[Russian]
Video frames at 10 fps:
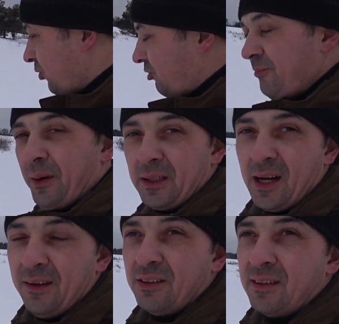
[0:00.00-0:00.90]
очень
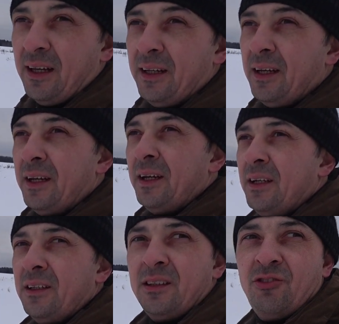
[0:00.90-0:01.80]
понравится.
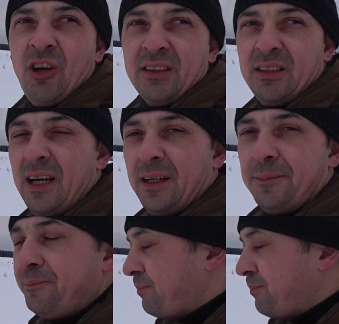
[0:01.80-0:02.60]
Сейчас я